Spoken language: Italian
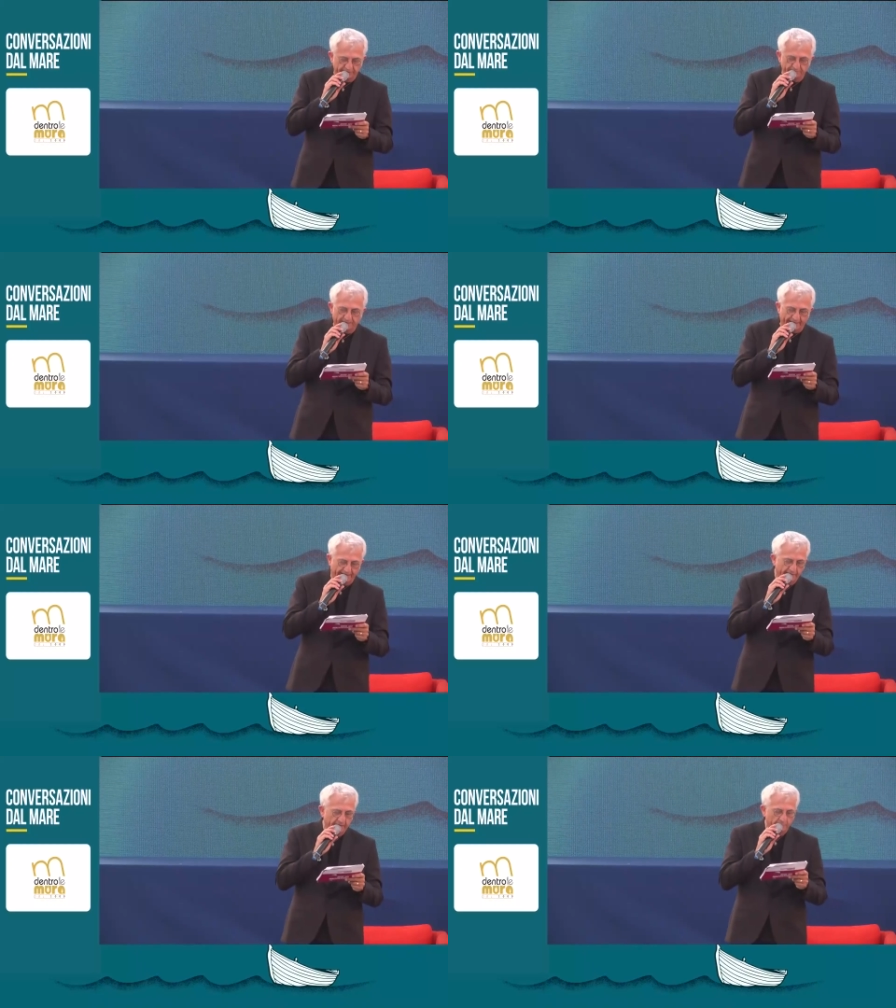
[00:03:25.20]
dal
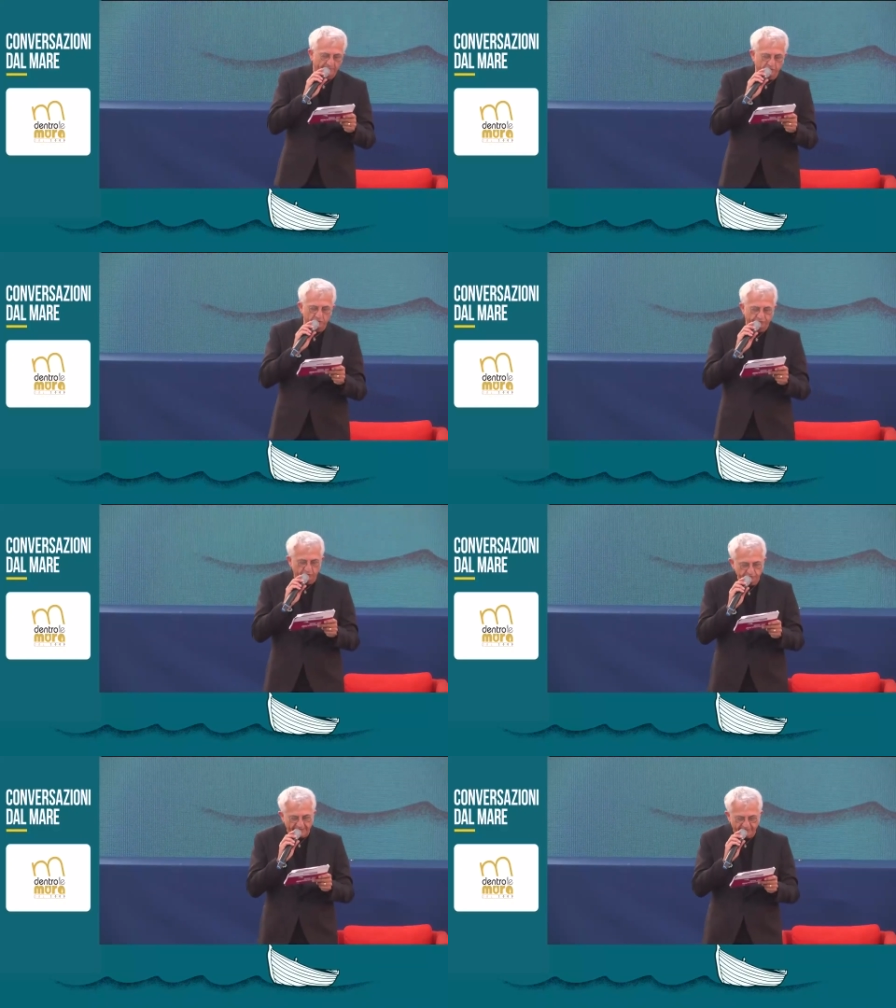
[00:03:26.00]
mare per
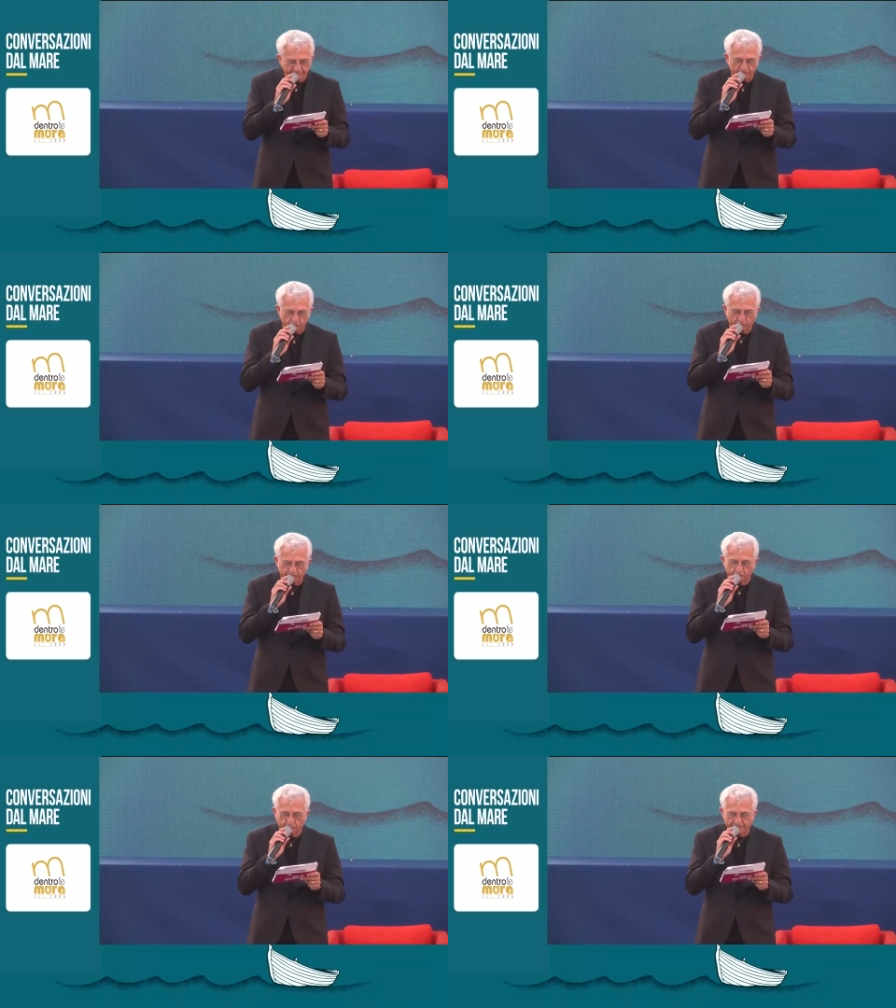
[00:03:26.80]
confrontarsi su
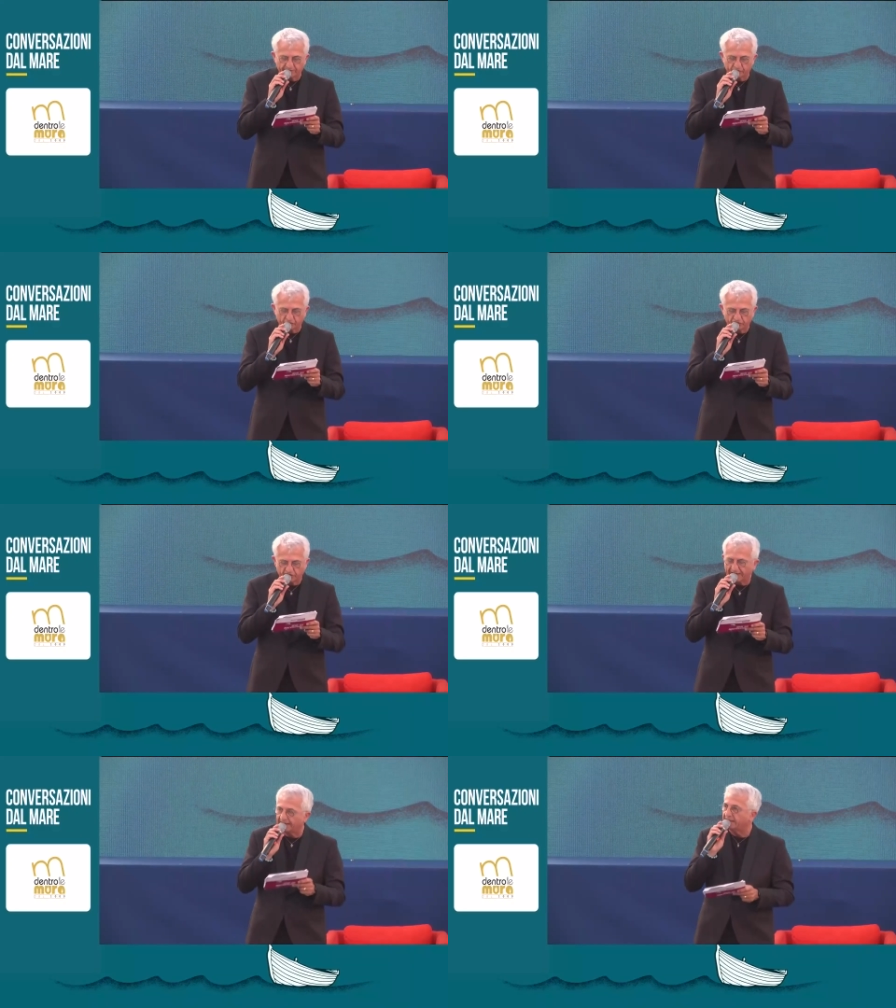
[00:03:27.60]
questo romanzo
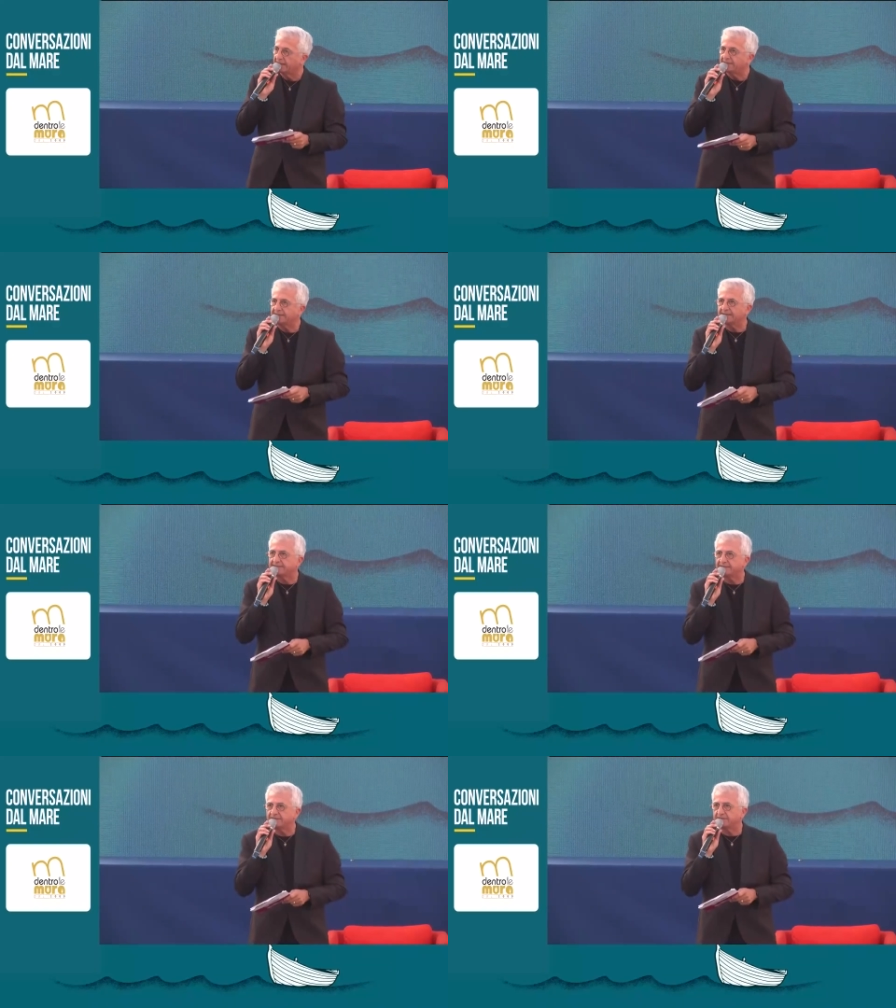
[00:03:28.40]
sociale di
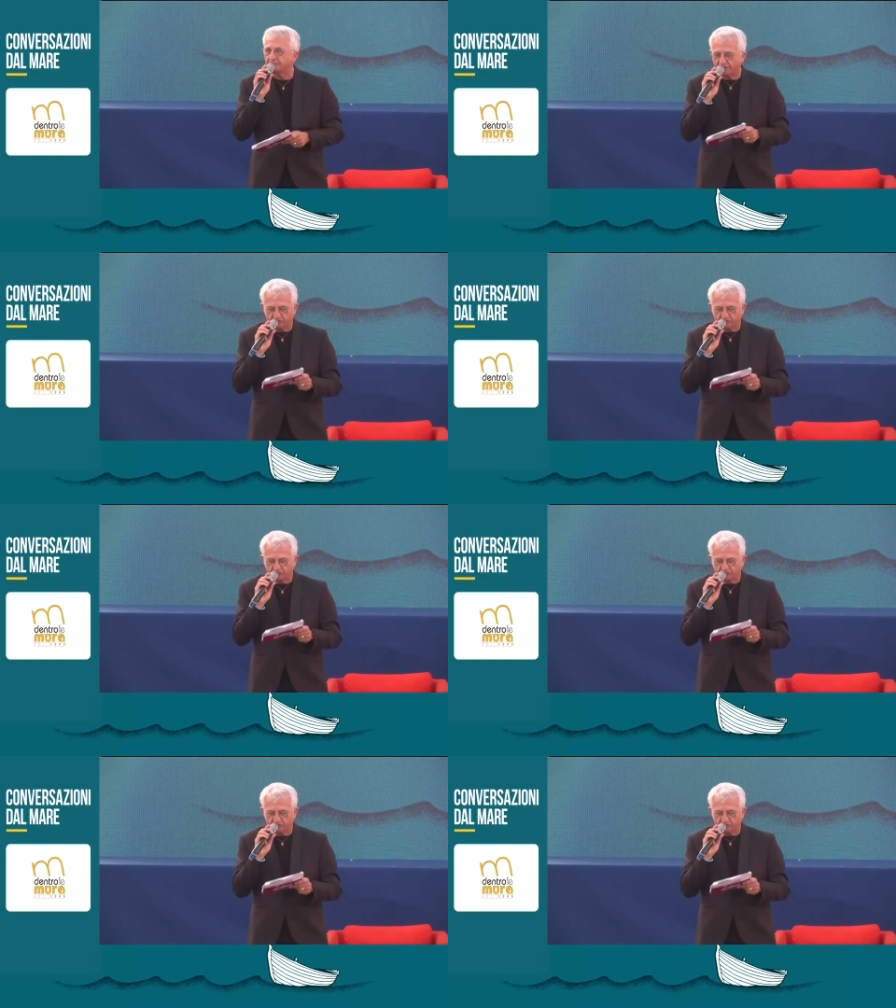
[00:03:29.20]
altissima